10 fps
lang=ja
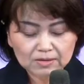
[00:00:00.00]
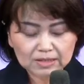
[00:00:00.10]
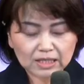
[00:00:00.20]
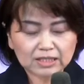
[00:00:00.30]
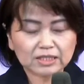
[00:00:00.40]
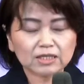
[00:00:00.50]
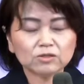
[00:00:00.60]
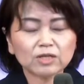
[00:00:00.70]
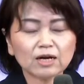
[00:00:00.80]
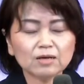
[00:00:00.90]
私たちが
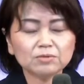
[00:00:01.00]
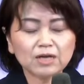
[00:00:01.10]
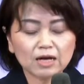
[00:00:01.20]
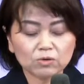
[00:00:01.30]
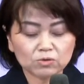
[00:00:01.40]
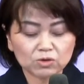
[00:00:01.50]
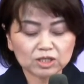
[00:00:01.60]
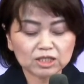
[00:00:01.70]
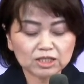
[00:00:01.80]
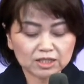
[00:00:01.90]
疑い深いことを
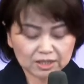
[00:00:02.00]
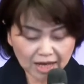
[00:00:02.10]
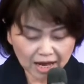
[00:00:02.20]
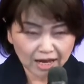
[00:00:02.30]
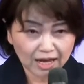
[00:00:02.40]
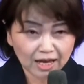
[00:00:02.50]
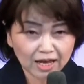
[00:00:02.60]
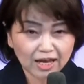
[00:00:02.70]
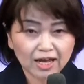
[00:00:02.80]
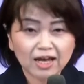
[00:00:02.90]
知って
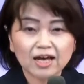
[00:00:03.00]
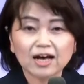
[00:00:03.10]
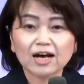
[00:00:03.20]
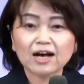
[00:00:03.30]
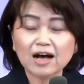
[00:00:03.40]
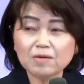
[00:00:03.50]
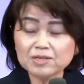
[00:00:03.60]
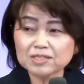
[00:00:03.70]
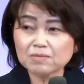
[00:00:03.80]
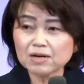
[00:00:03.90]

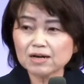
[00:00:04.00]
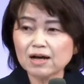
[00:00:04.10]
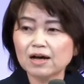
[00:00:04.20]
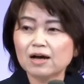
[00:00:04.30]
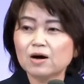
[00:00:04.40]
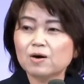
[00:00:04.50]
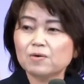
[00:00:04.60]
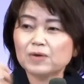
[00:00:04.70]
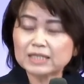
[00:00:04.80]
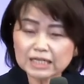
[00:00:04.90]
神様が
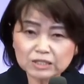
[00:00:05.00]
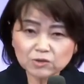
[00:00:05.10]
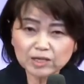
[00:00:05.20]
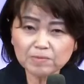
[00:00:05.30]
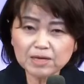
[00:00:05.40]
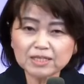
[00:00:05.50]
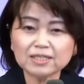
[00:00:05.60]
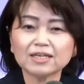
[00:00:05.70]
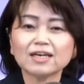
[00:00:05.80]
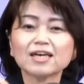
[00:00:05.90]
私のため
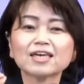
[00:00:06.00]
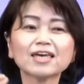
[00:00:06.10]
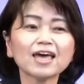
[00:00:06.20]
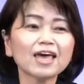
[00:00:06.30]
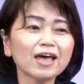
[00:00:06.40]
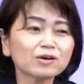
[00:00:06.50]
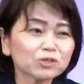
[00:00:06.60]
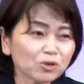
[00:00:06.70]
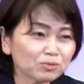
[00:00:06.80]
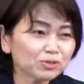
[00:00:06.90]
に契約
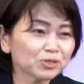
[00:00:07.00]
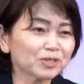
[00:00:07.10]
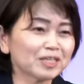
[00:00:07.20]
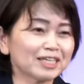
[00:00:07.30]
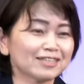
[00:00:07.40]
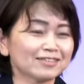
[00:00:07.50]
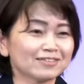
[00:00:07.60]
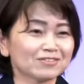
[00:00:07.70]
書を結んでくれたんです。